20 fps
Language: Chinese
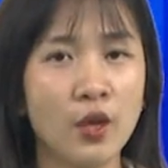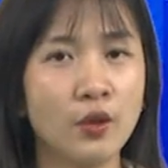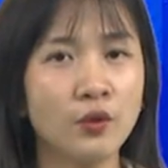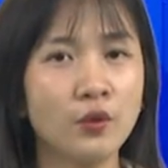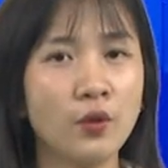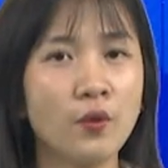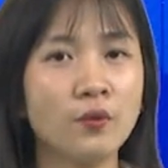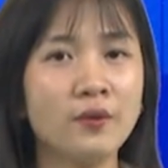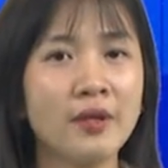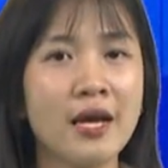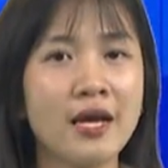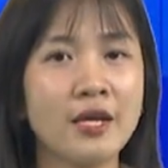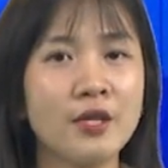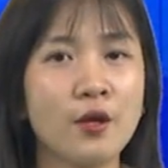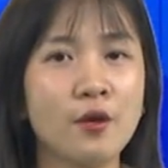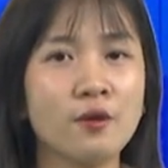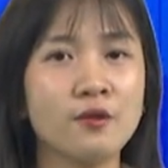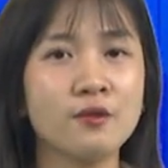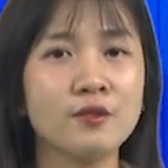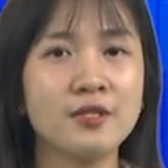同内
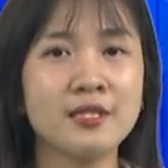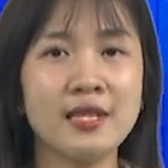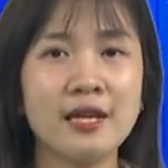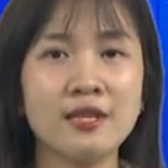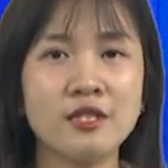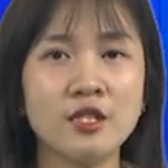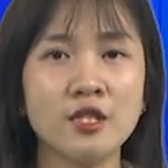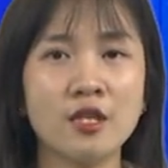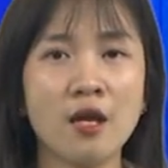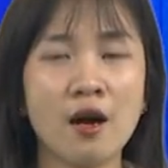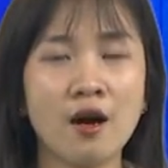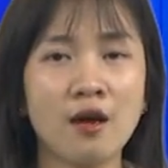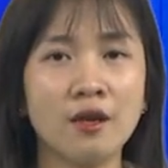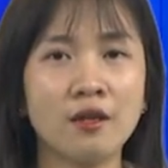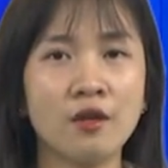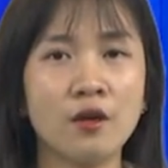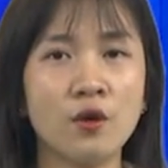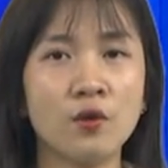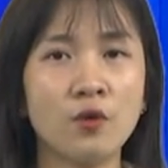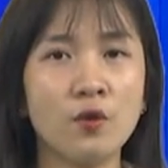有三十二
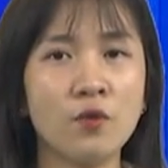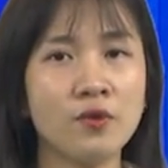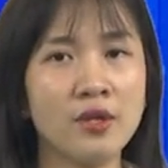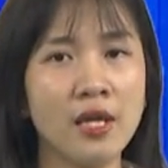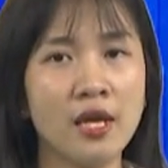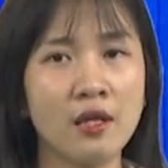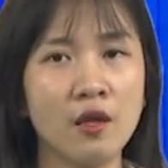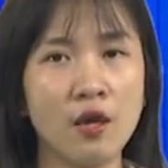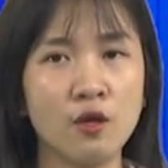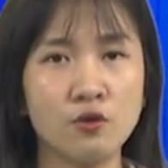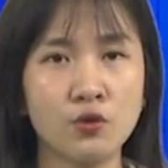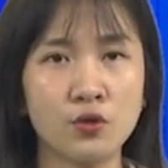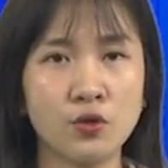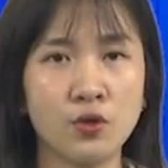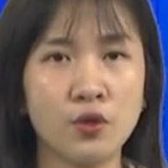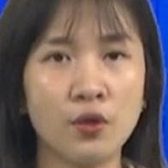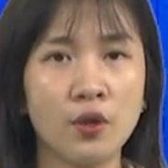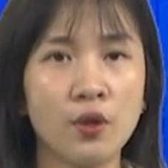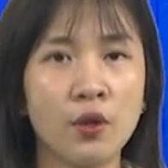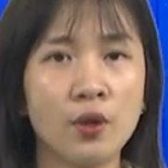个工业园
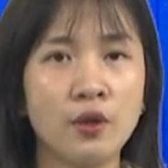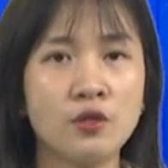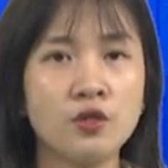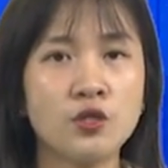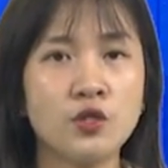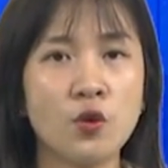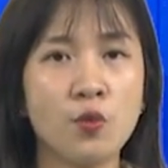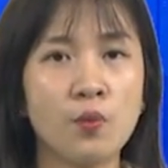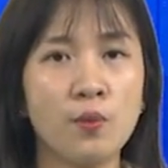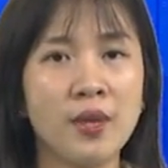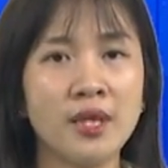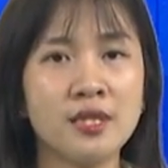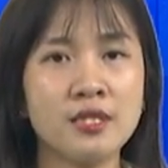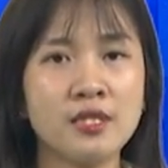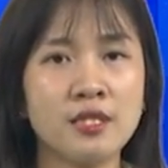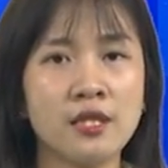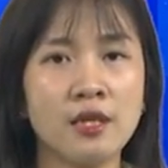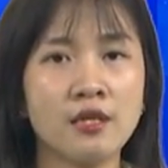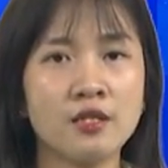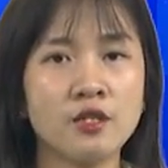区，总面
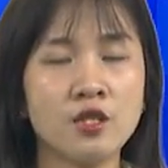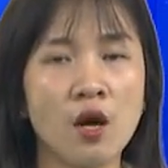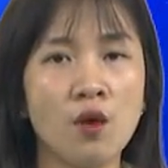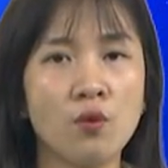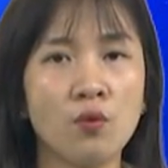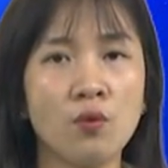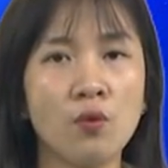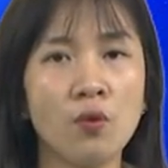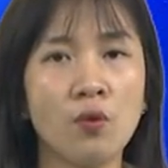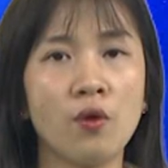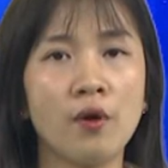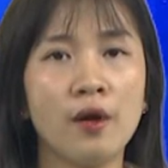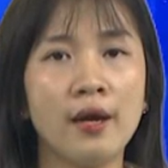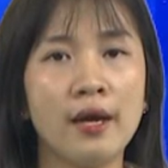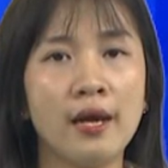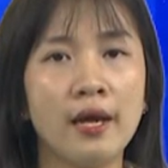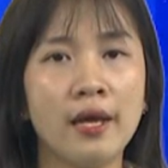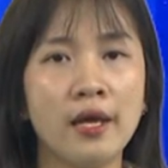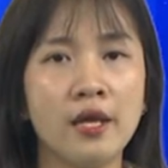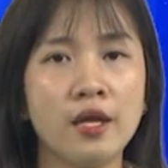积超过
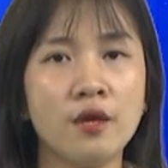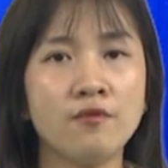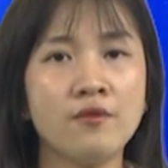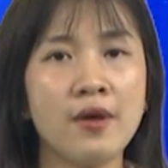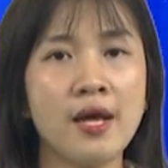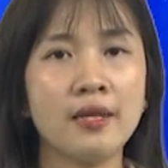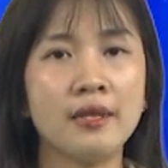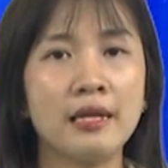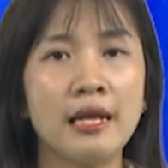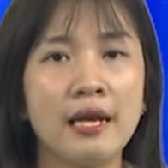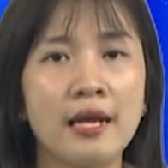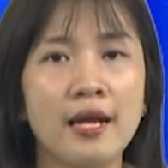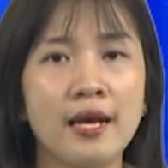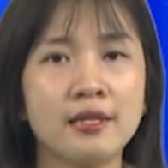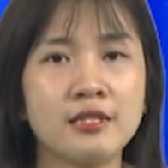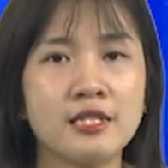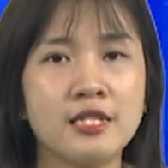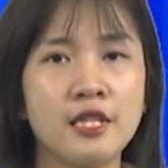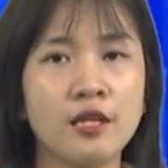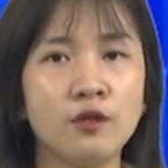一万
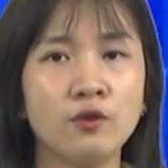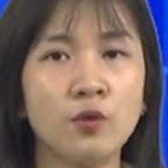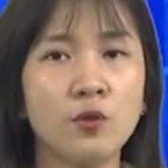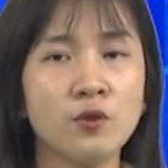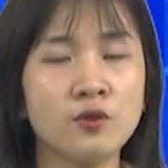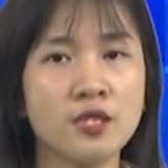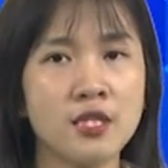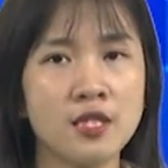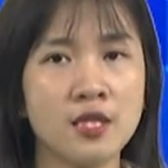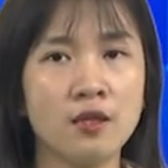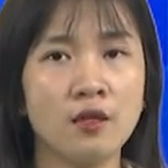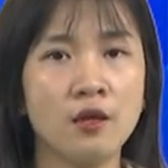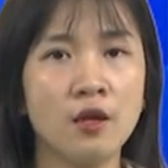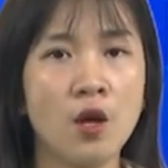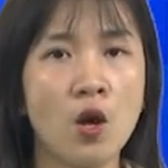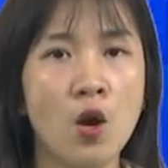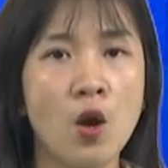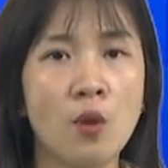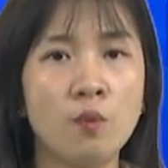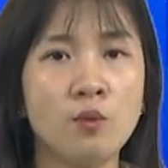两千公顷，
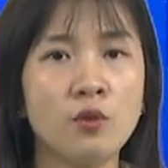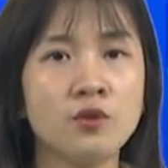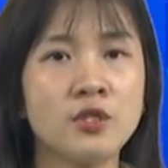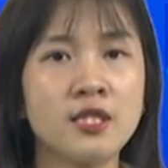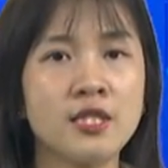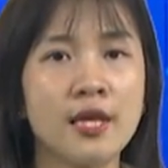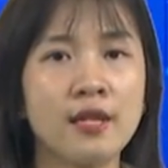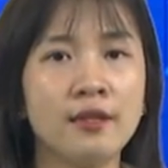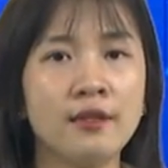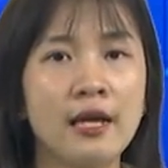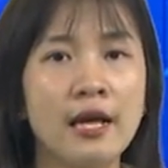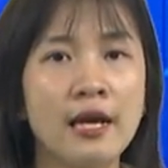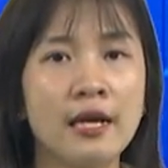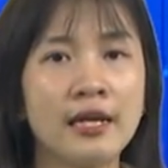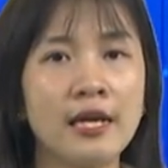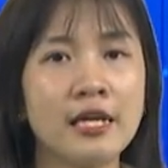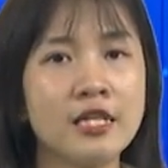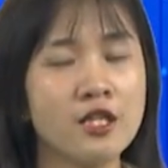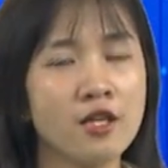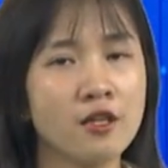目前。
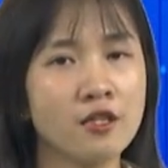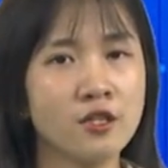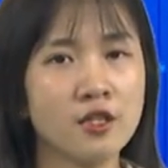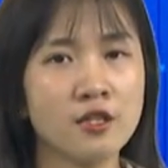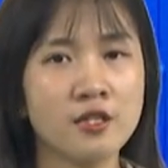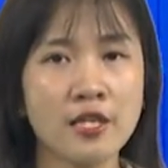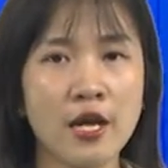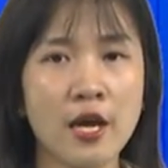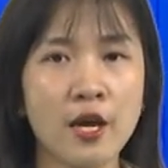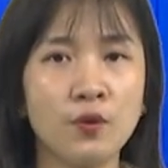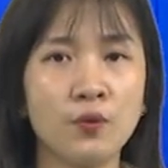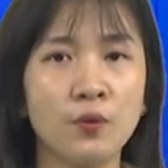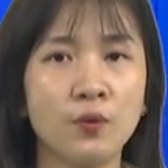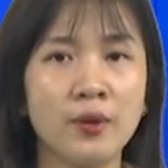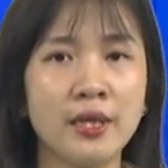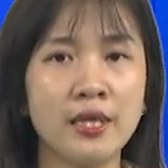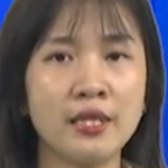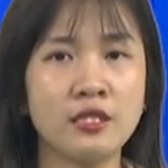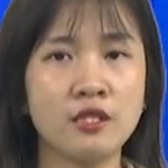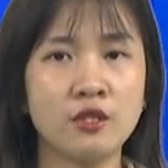该省正在努
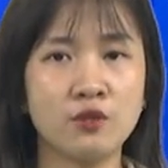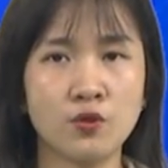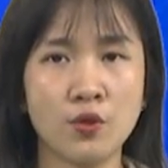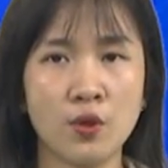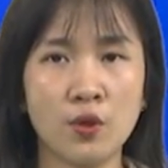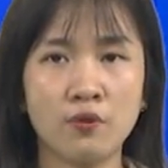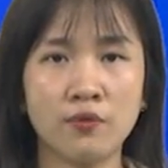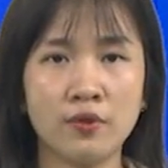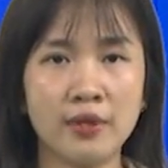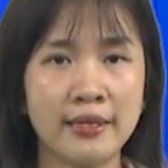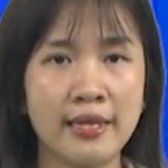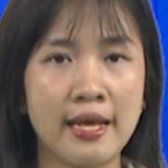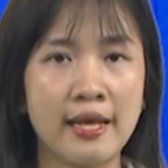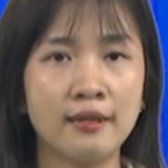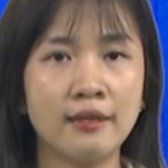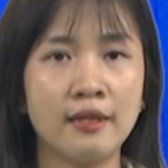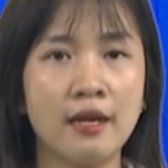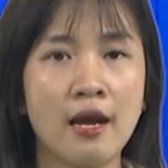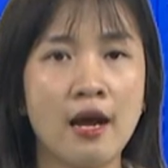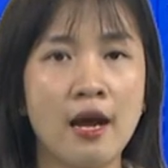力解决困
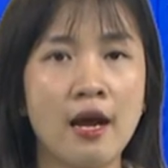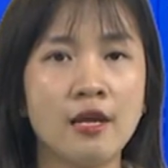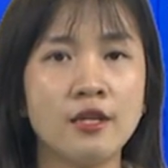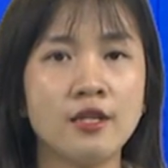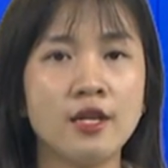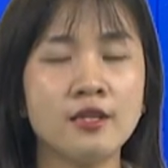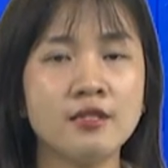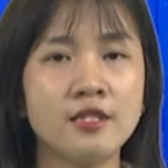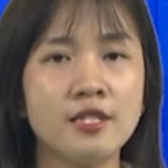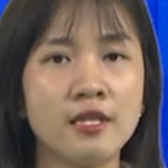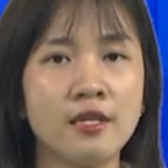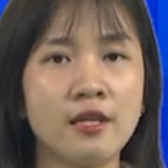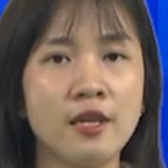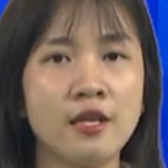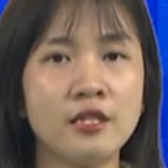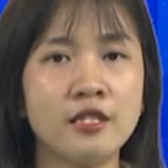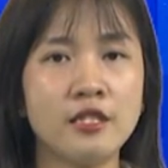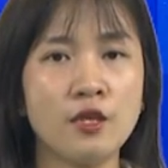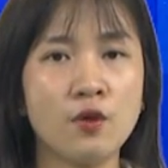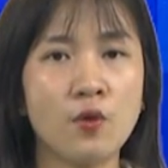难，让企
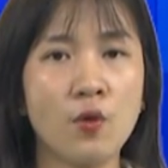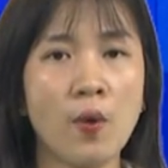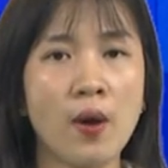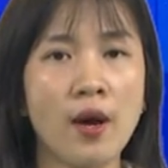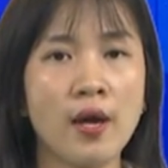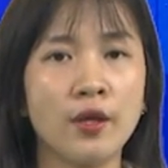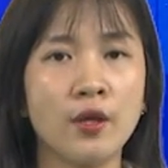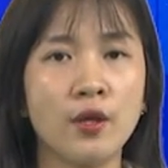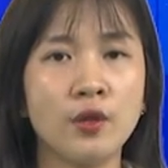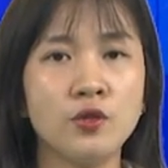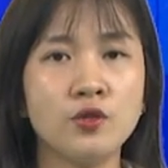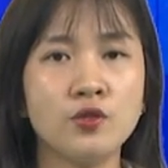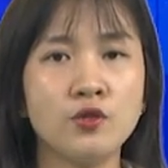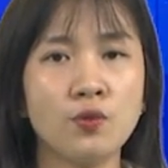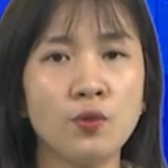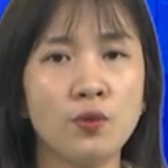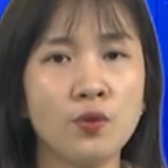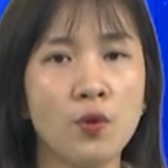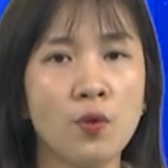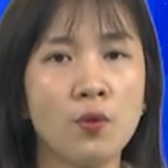业尽快
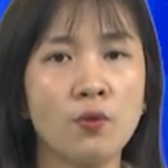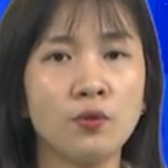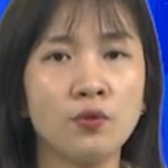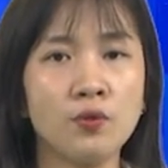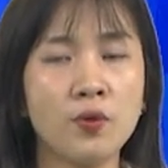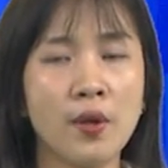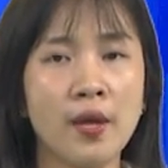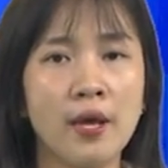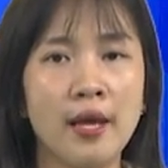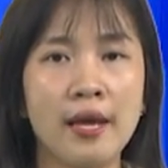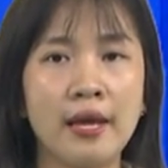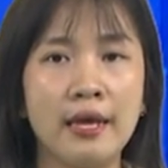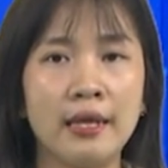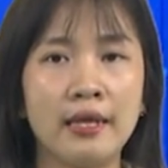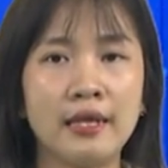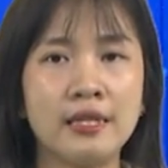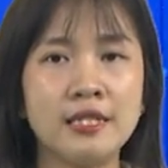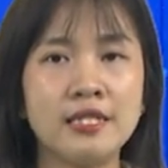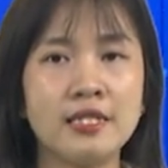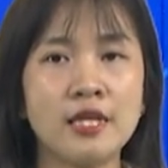租用约
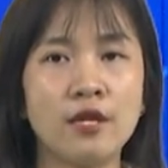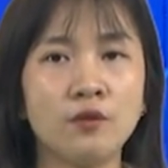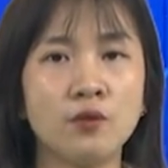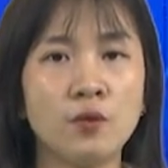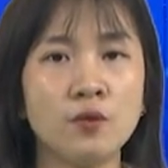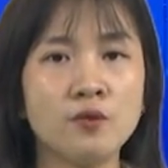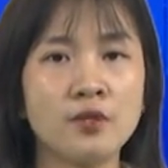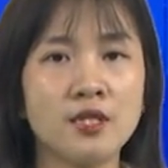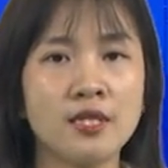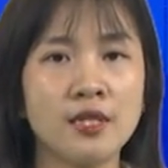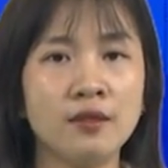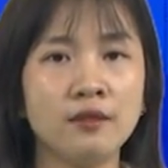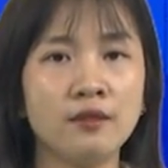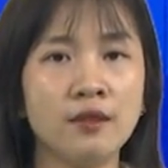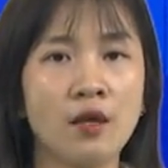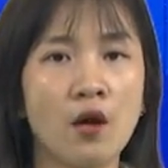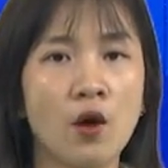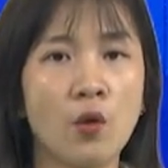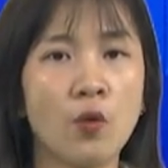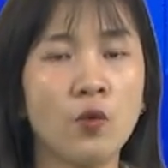一千公顷
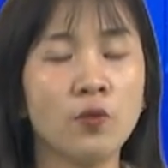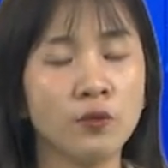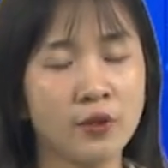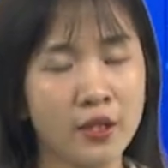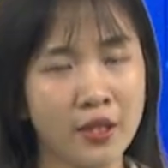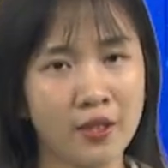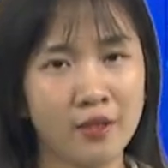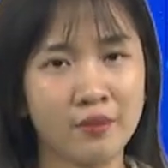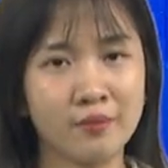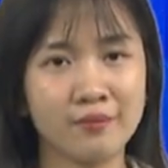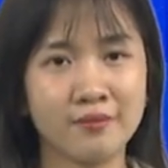的空地。